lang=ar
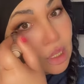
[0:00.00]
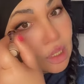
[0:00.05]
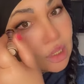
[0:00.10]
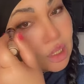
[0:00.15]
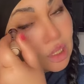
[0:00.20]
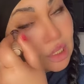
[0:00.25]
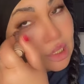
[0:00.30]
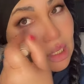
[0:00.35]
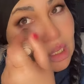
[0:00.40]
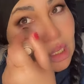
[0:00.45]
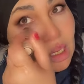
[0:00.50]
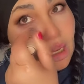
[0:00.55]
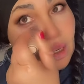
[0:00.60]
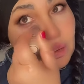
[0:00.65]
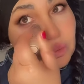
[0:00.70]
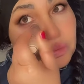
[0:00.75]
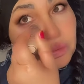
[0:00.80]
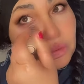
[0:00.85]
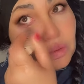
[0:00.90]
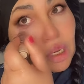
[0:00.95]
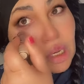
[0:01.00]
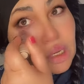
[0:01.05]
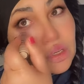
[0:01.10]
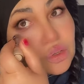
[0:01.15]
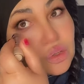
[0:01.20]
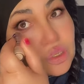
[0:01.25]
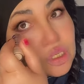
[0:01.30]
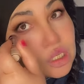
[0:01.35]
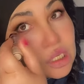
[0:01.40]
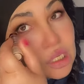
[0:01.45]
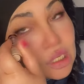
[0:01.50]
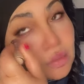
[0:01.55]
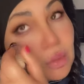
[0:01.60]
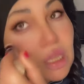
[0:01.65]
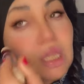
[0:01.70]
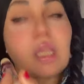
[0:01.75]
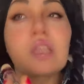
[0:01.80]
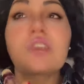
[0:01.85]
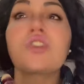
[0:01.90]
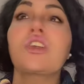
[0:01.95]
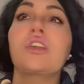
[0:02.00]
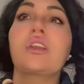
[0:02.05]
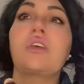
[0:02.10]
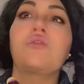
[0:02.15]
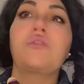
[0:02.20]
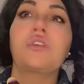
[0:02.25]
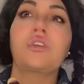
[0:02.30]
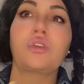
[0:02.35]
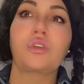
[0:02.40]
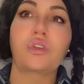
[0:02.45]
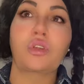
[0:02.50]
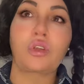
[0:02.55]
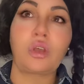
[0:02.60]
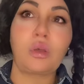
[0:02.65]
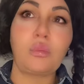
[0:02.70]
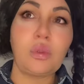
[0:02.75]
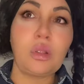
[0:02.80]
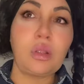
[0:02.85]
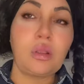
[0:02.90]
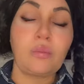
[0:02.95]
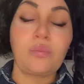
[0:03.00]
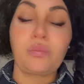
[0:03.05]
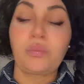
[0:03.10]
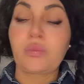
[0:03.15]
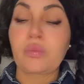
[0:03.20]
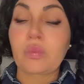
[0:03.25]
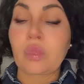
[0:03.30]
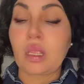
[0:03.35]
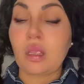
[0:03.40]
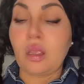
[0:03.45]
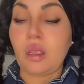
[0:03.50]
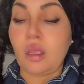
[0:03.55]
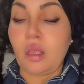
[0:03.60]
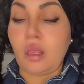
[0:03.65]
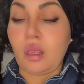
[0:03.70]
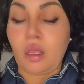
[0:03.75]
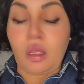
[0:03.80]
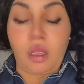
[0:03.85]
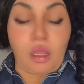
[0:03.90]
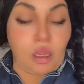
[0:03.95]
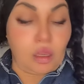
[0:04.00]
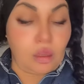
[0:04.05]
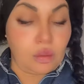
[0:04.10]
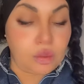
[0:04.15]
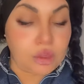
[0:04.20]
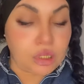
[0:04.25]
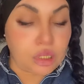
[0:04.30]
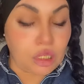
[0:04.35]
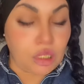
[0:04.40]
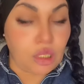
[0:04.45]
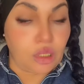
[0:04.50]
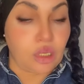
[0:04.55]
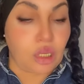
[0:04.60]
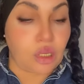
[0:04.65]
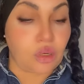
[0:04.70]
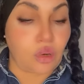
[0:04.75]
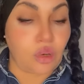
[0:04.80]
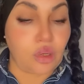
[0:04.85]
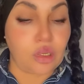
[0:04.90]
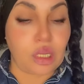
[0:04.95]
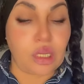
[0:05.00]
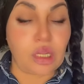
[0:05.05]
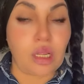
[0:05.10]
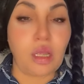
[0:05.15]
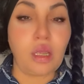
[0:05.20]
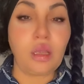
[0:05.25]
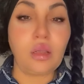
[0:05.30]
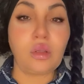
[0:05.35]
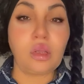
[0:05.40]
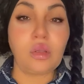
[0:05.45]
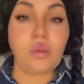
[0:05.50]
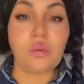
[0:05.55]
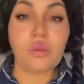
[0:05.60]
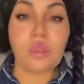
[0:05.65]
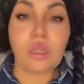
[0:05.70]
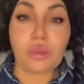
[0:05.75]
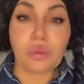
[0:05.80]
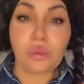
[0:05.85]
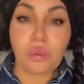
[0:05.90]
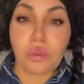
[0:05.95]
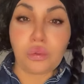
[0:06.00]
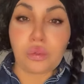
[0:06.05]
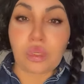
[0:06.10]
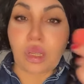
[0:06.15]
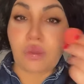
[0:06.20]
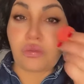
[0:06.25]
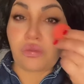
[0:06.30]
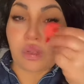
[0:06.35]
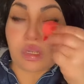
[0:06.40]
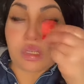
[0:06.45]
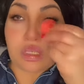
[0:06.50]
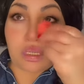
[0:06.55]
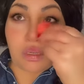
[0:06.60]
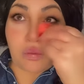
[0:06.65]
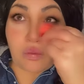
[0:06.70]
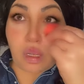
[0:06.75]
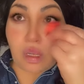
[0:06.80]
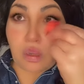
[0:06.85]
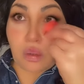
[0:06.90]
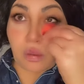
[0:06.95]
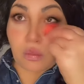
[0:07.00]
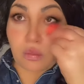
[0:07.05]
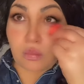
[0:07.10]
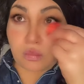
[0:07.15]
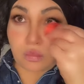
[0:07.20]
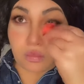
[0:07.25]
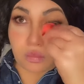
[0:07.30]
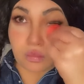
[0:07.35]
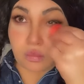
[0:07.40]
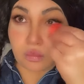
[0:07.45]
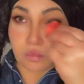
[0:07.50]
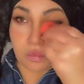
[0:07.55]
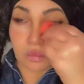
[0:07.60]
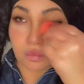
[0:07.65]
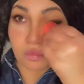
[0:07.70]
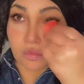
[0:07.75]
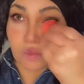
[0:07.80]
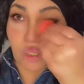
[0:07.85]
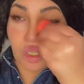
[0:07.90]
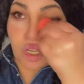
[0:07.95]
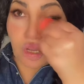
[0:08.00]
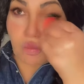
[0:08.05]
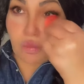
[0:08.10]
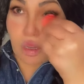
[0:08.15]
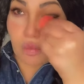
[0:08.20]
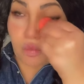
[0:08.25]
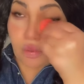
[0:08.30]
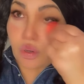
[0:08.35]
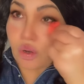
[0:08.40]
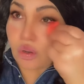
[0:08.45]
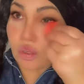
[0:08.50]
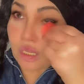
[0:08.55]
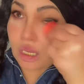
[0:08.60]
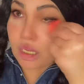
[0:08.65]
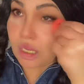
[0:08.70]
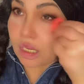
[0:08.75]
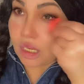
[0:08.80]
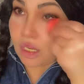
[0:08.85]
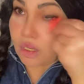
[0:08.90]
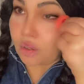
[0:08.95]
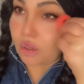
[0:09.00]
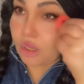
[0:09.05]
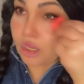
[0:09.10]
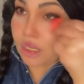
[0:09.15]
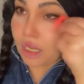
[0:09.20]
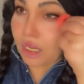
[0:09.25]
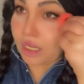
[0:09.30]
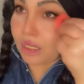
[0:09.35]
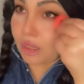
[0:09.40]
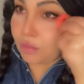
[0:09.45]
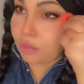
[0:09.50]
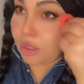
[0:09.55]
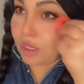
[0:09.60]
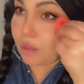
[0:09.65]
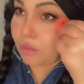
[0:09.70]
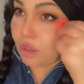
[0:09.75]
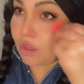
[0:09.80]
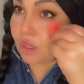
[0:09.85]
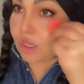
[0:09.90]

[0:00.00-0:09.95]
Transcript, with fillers: بريمارك حنا نعرفوها جو سيك ما كانش هنا في غرونوبل بصح حنا رحنا لها كنا نروحو نعرفوها سي كوا شباب روندا يا اخي روحنا حنا